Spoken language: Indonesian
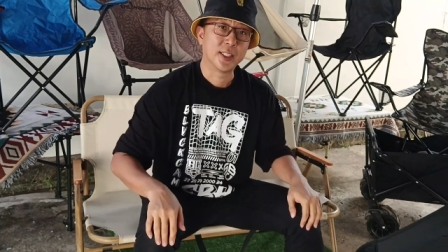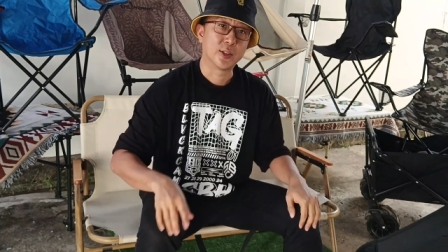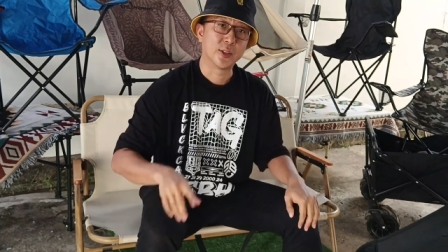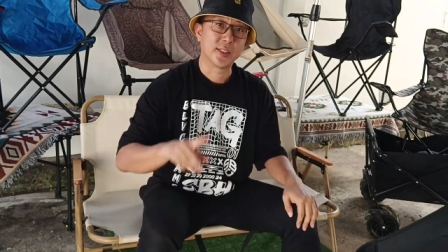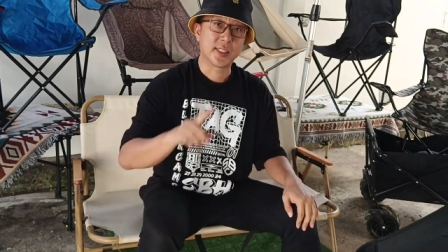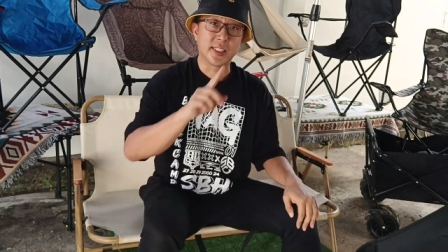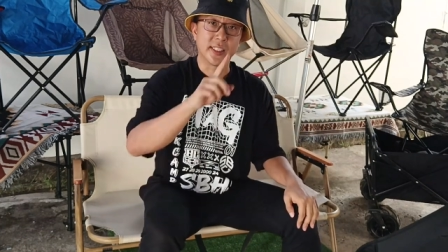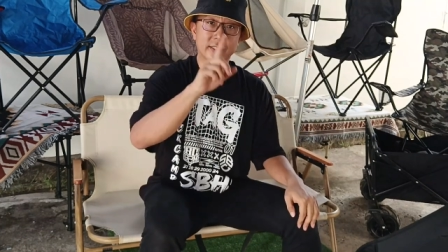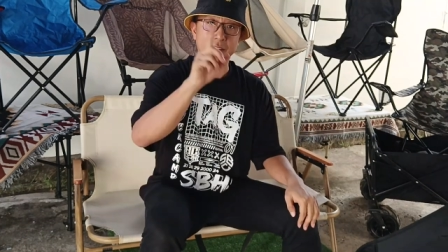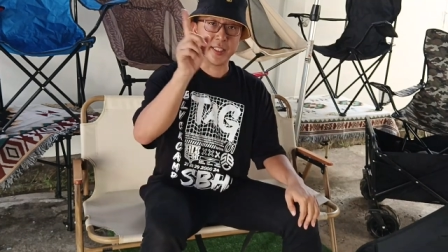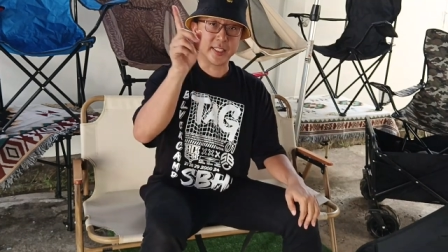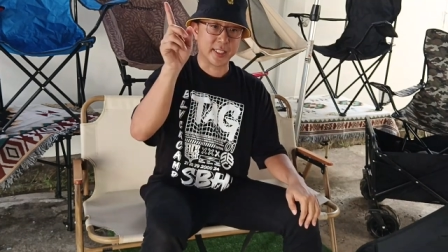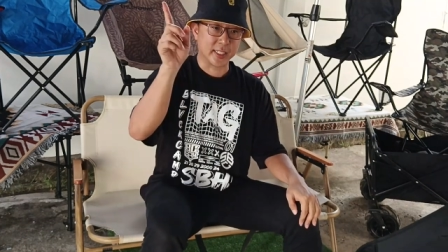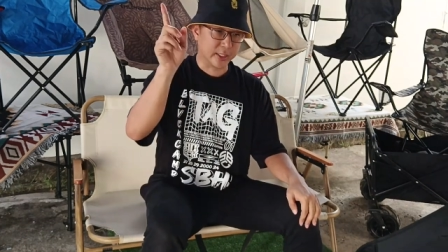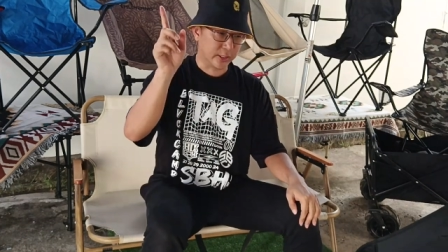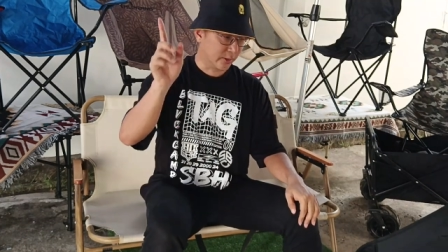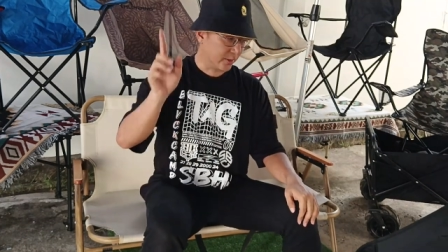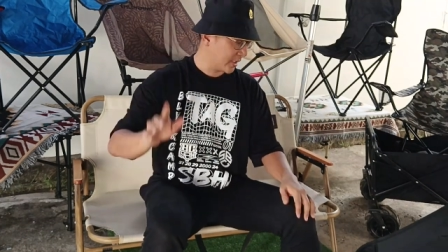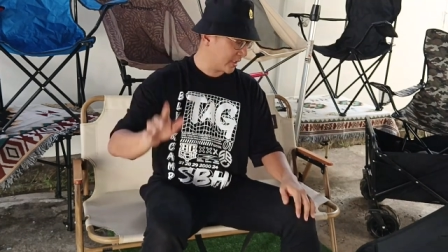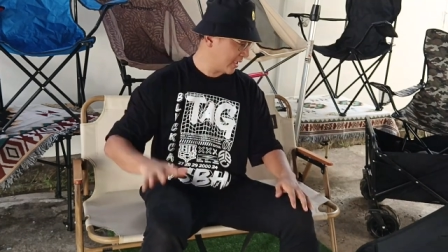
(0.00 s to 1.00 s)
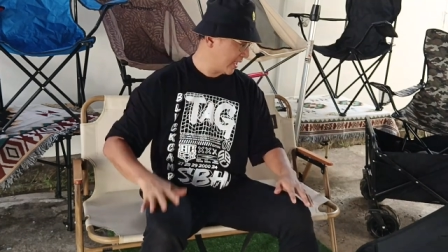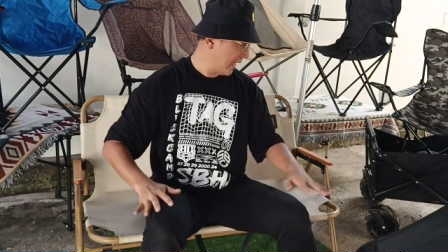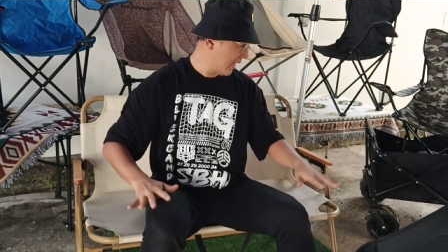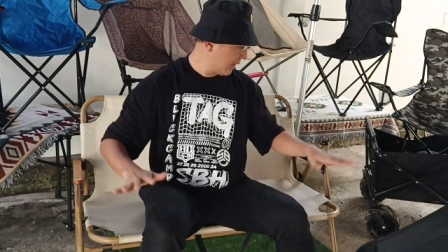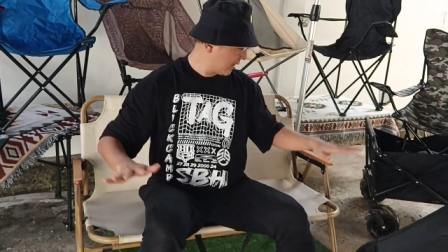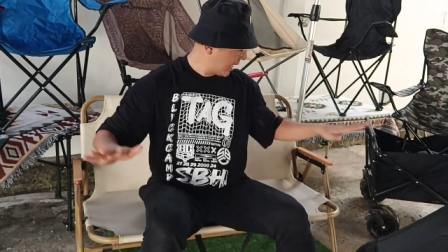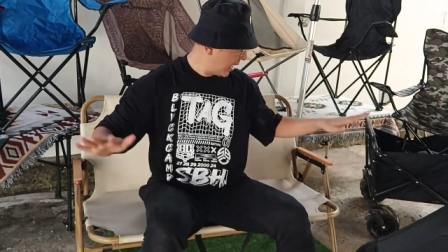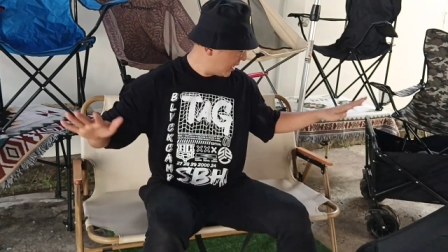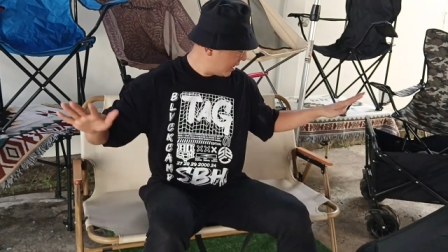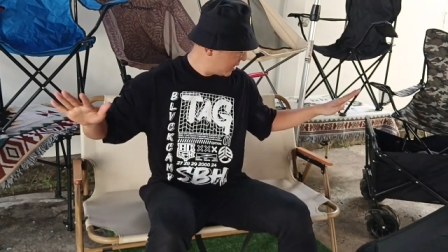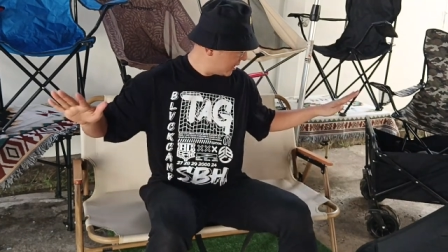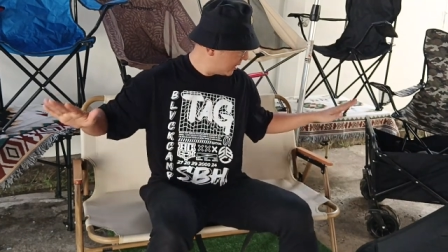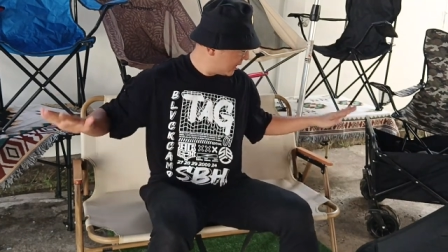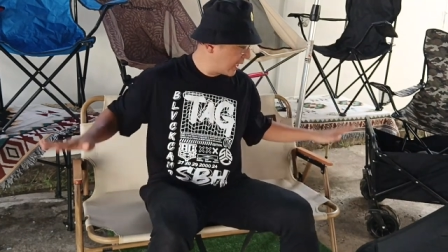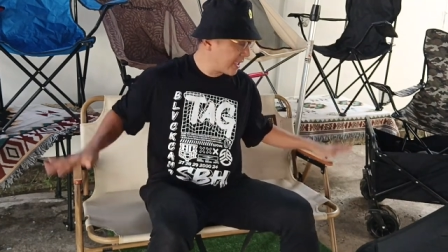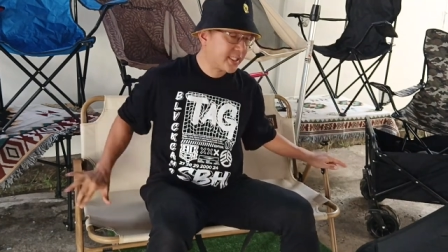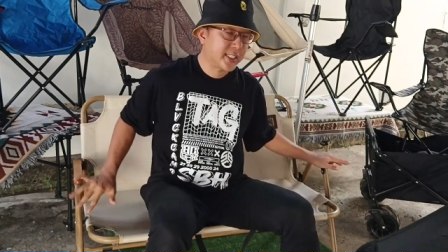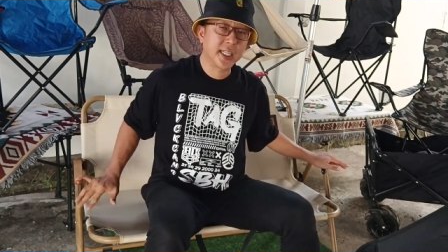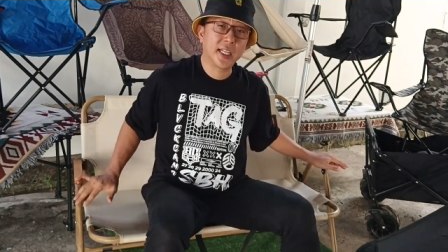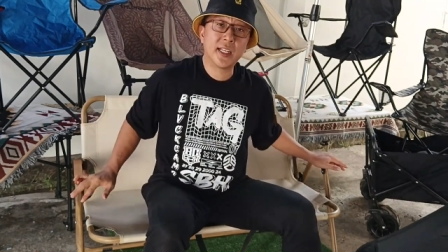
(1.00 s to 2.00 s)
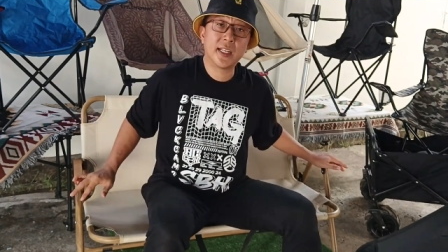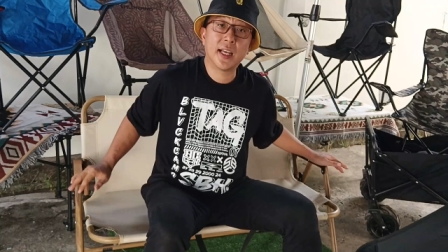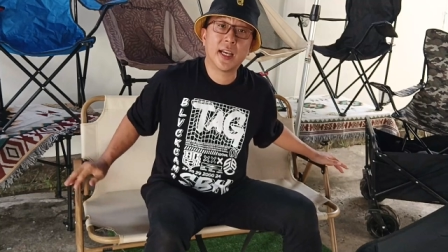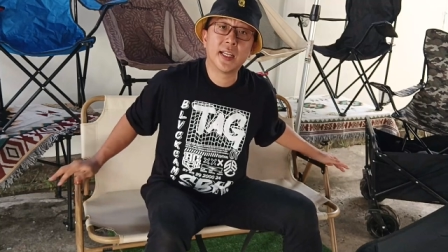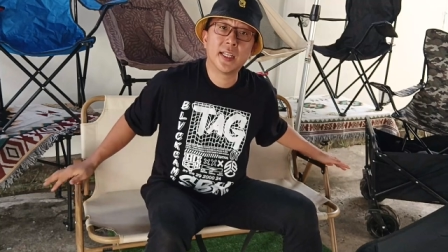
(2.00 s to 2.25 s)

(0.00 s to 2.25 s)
itu siri seterusnya. Oke, okay? that's it.